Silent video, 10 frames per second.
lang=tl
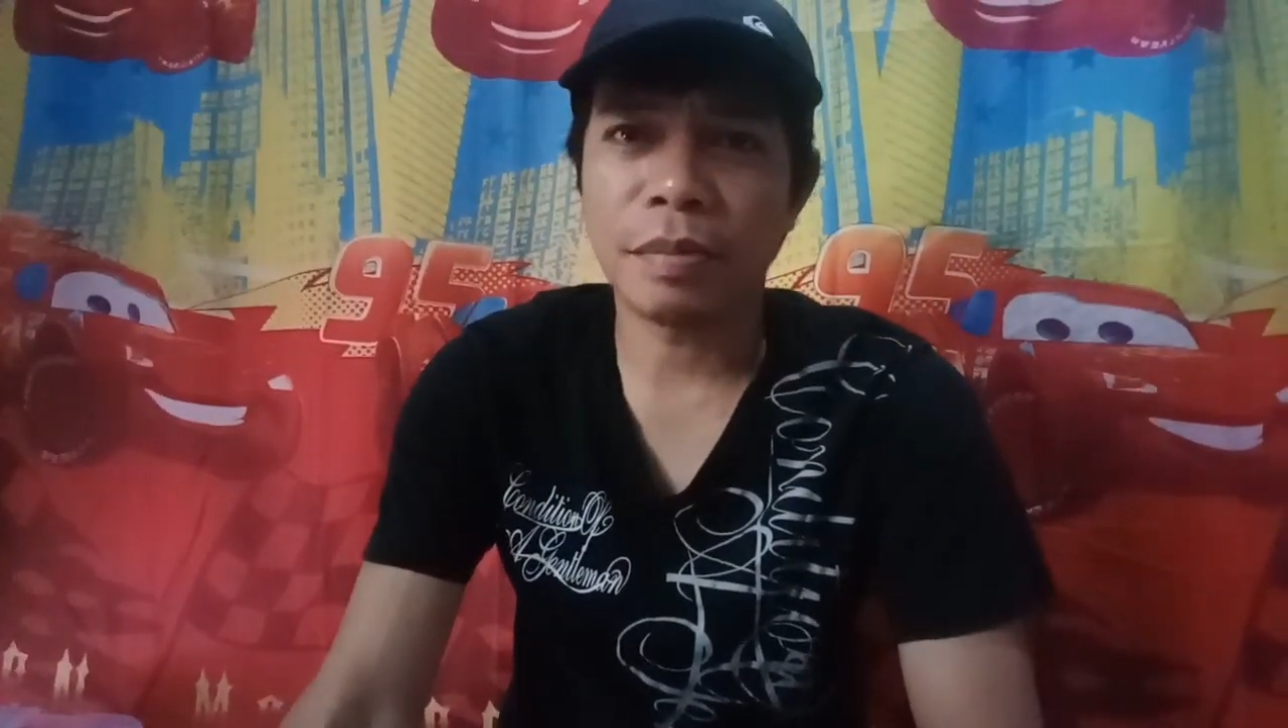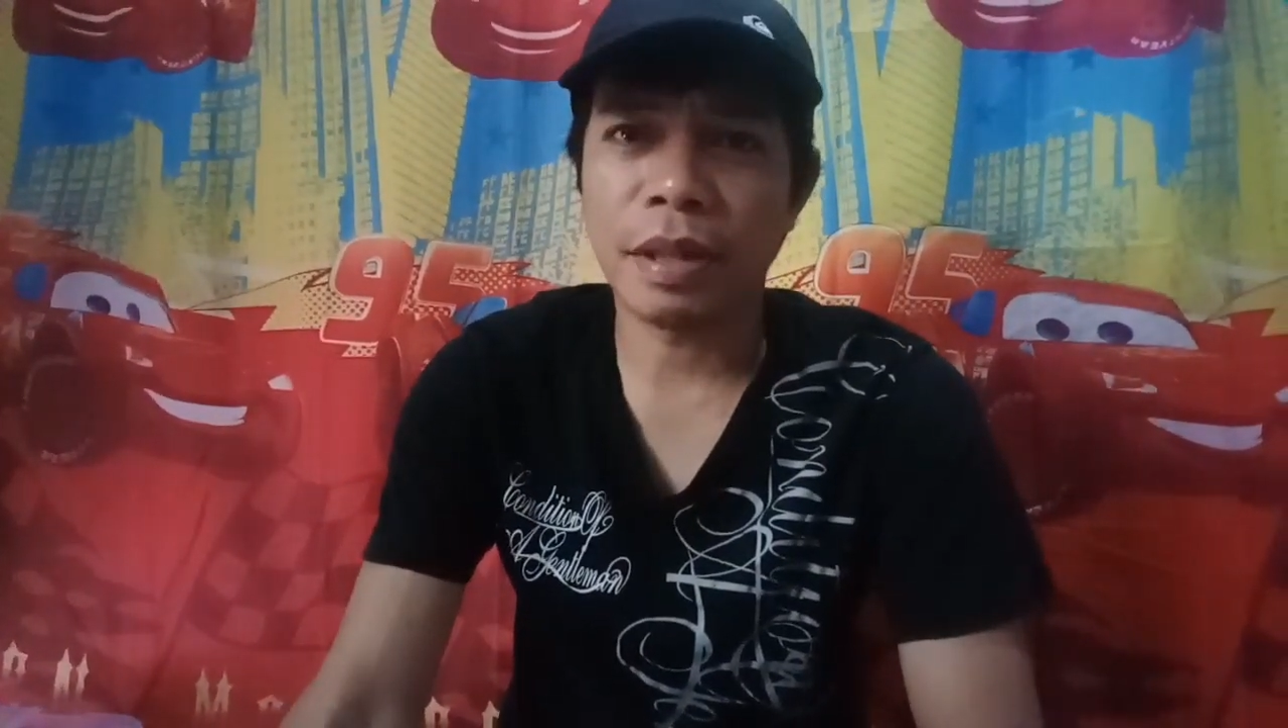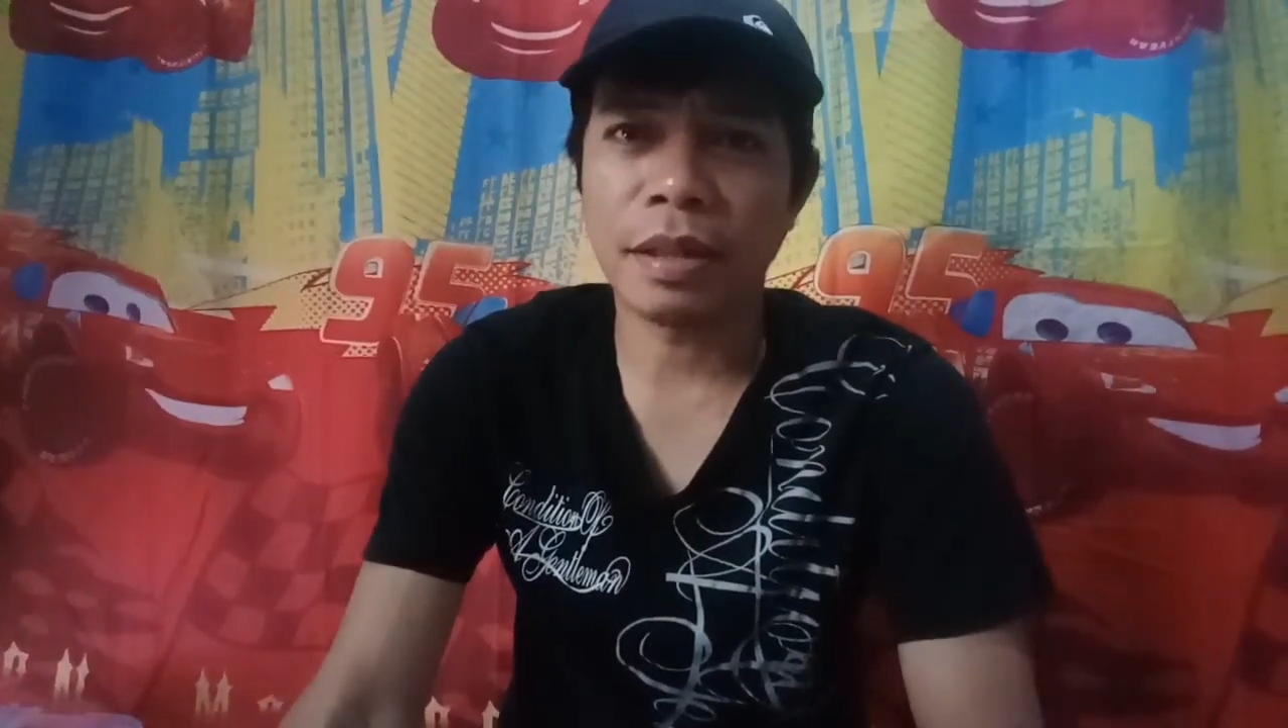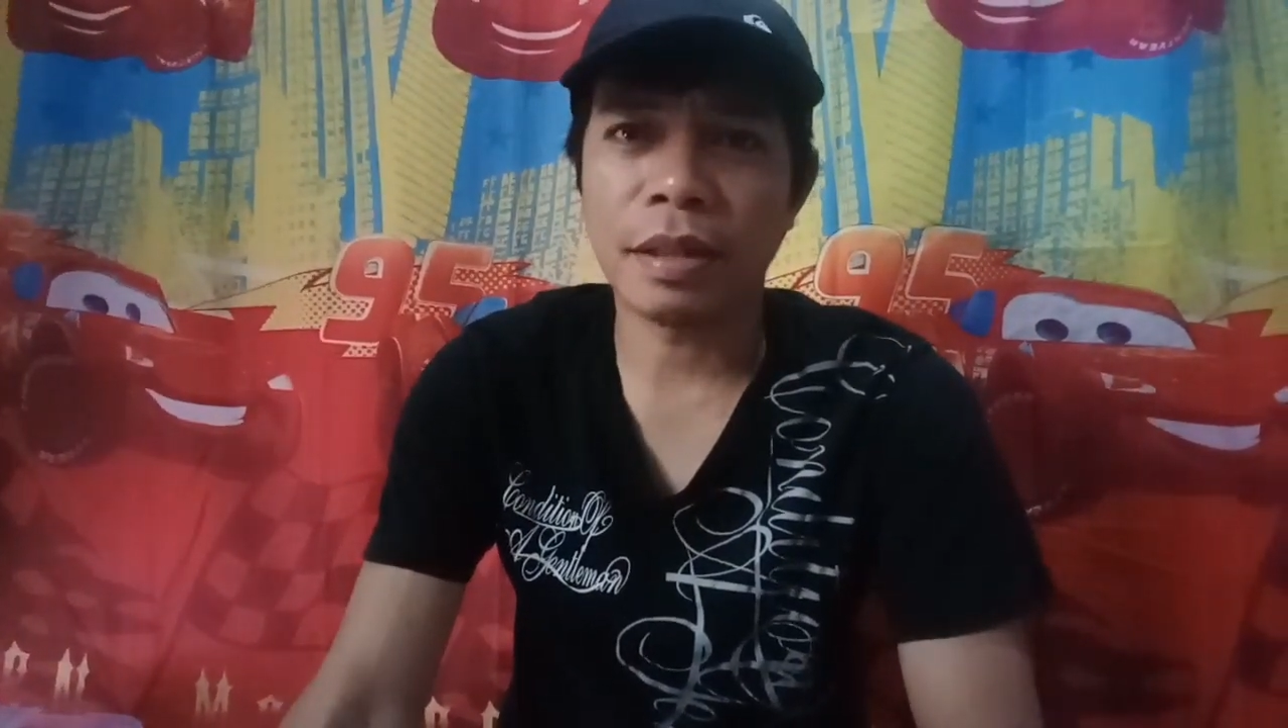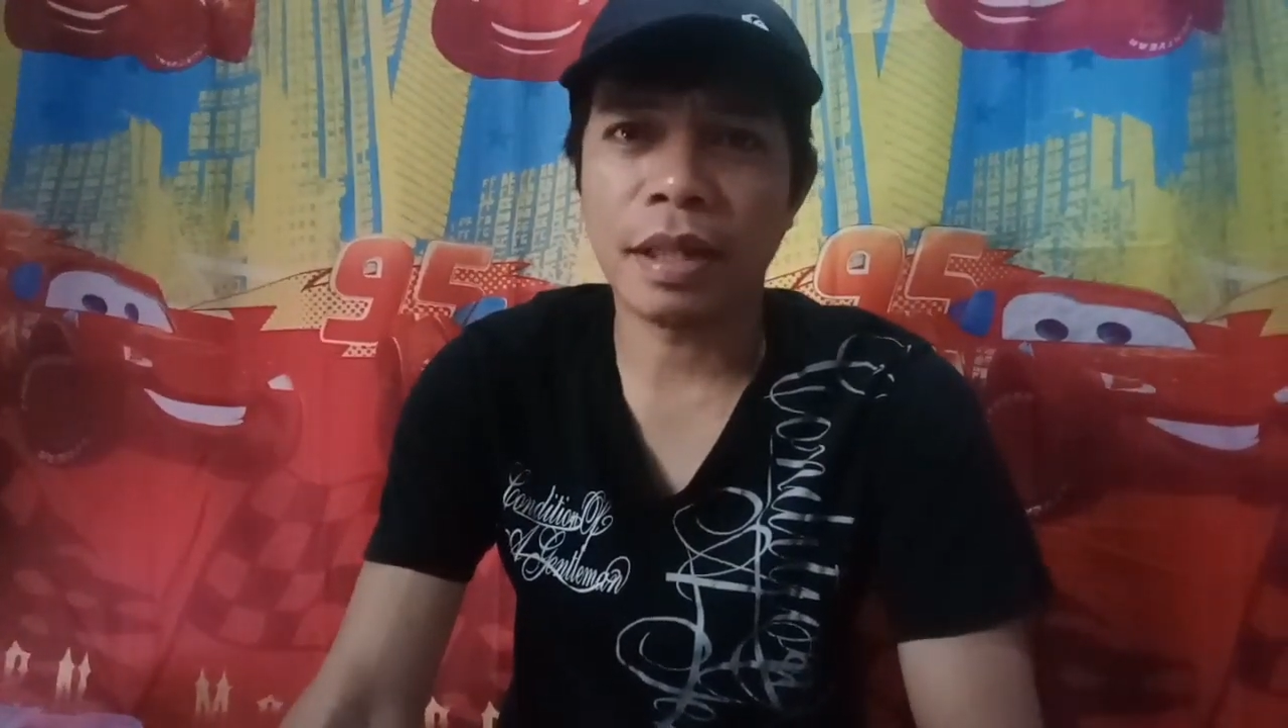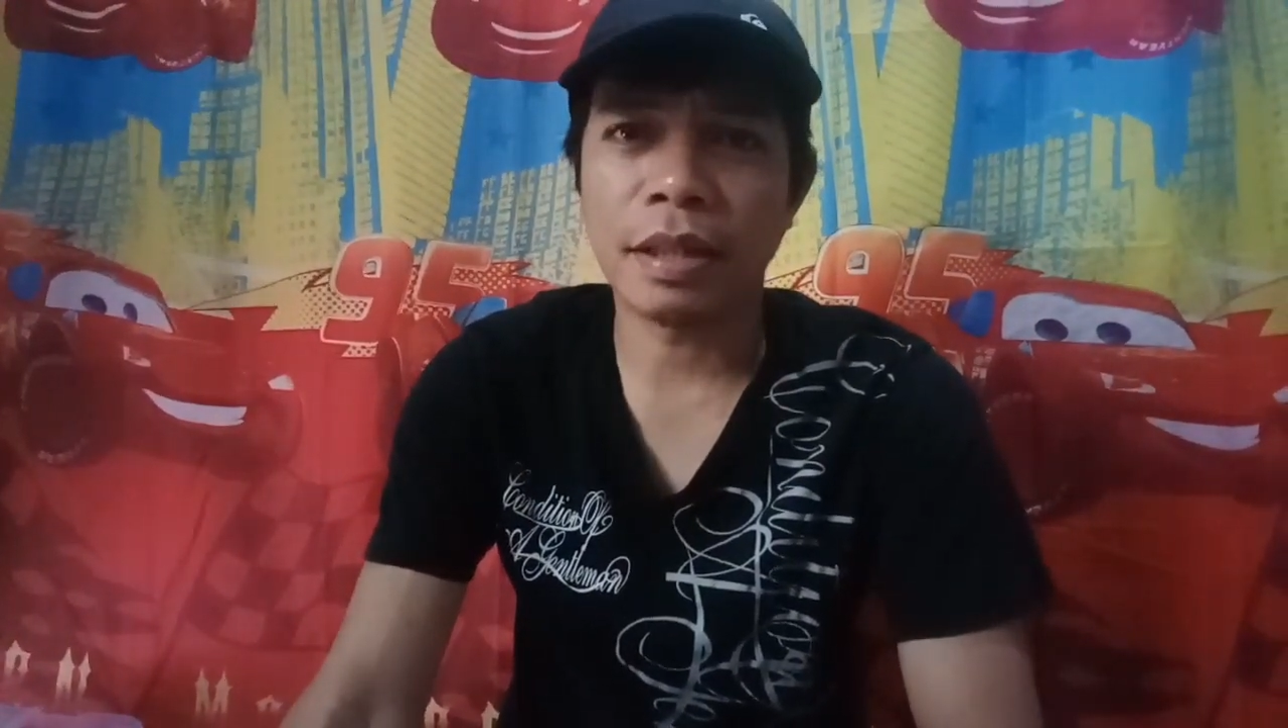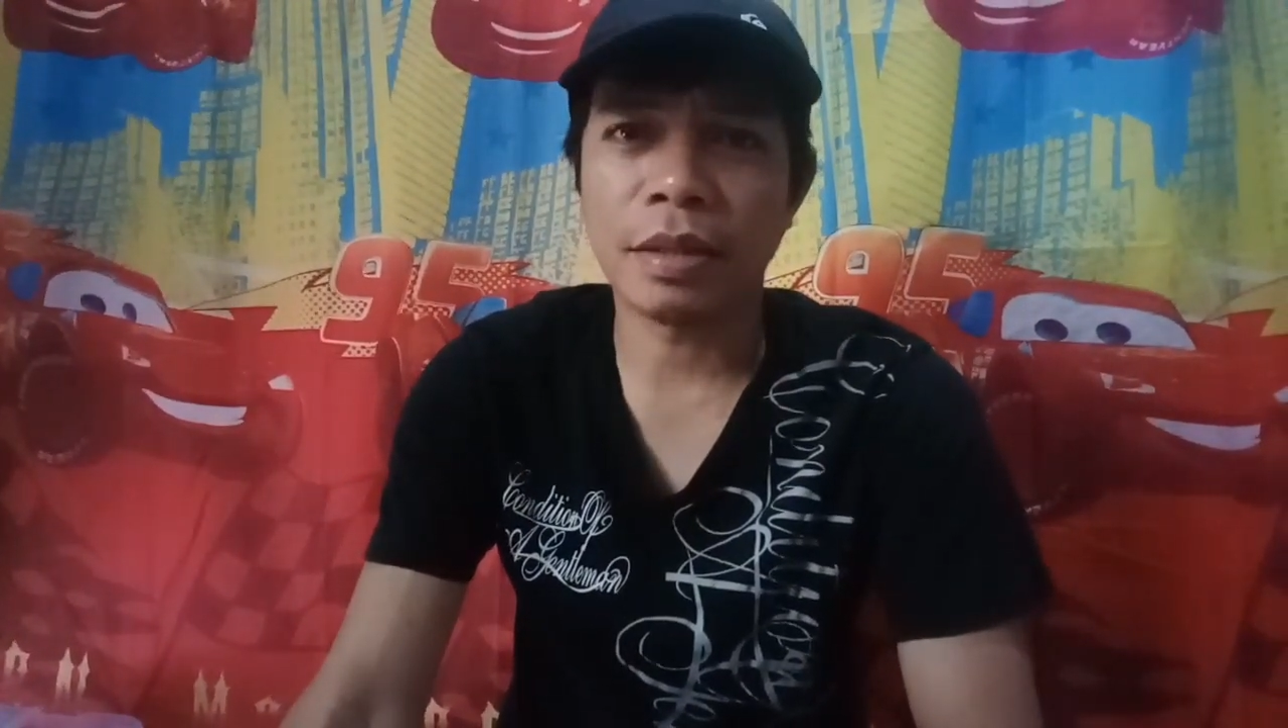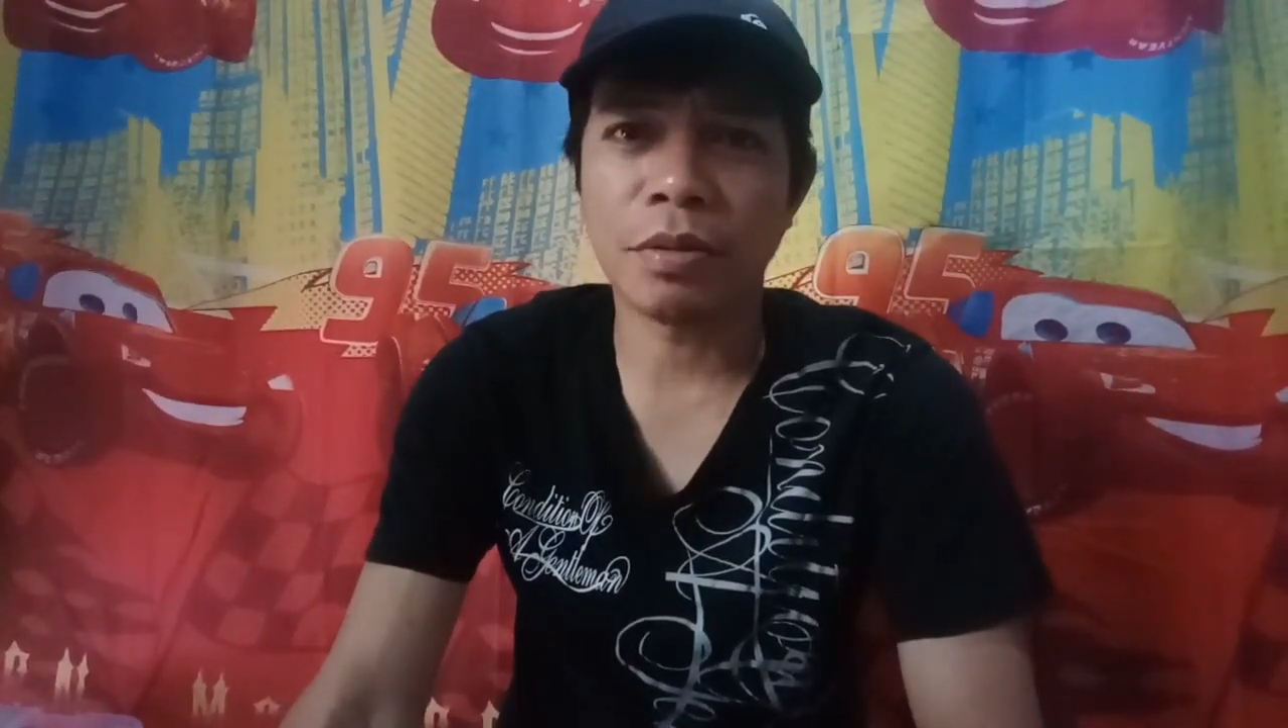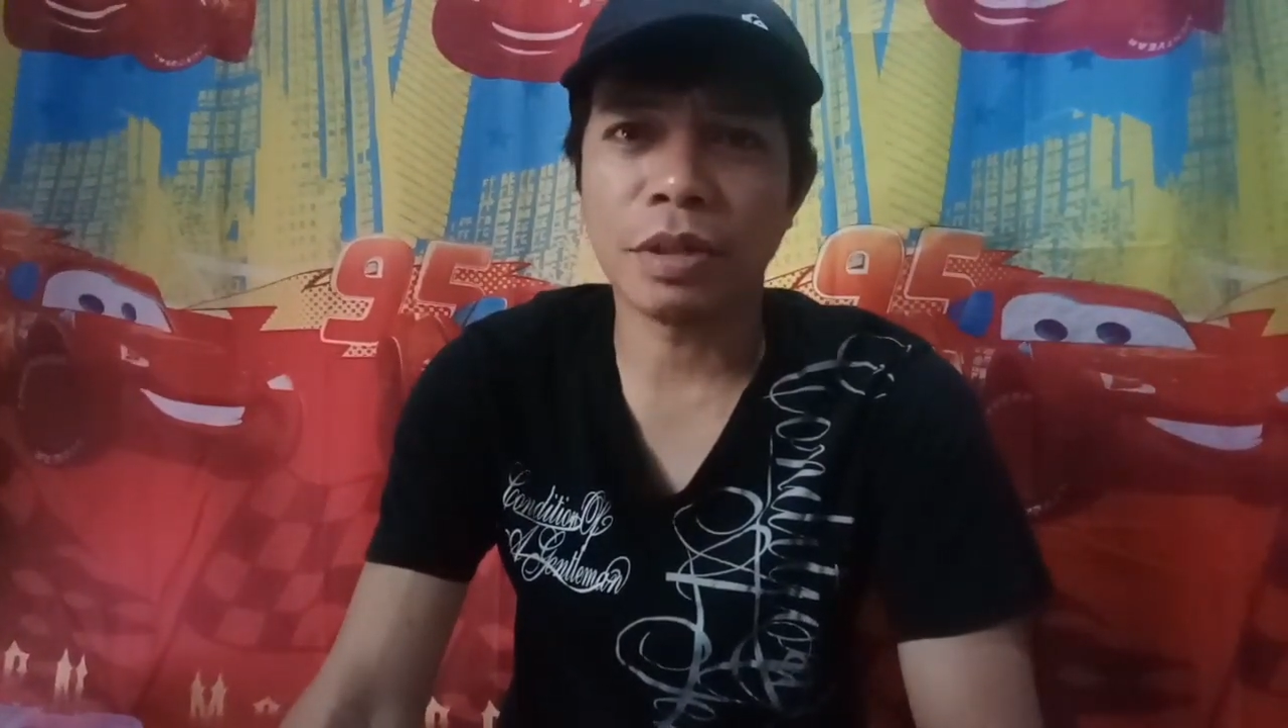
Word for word: magandang-ganda